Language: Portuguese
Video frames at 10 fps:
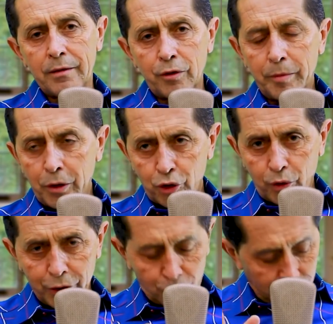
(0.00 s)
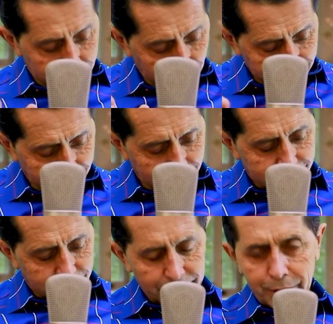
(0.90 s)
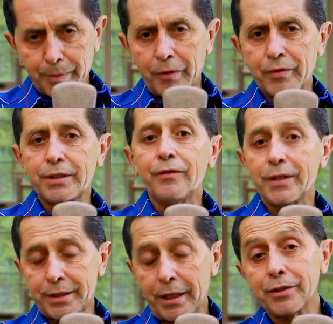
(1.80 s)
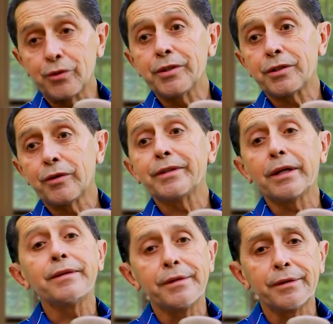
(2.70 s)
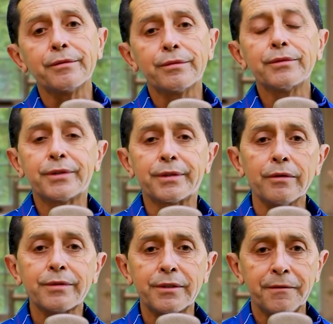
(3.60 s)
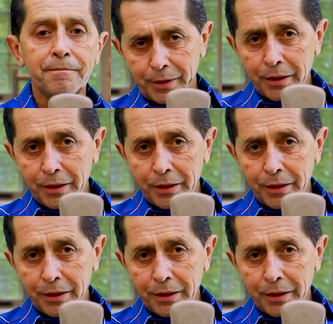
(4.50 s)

Viu, irmão Jorge? É só entrevistar as crianças para você ver se elas não estão entendendo. Estão sim.